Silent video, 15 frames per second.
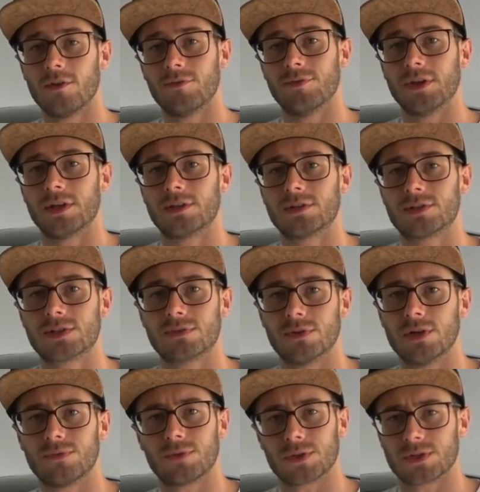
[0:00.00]
wiegt
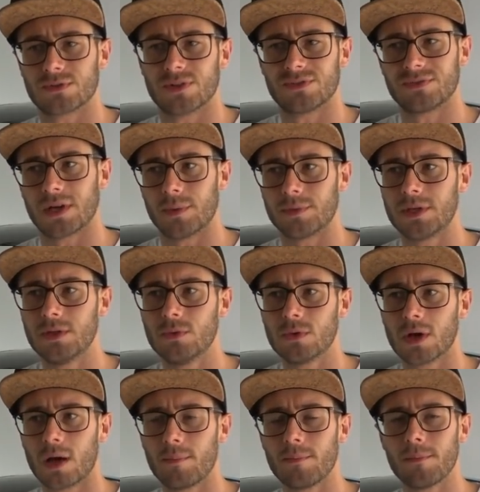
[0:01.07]
12 oder 12,5
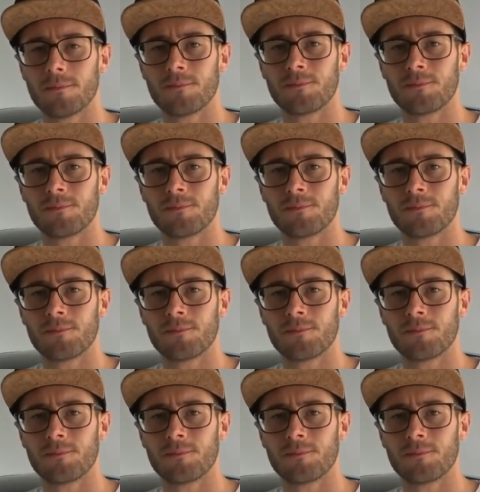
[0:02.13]
Kilogramm.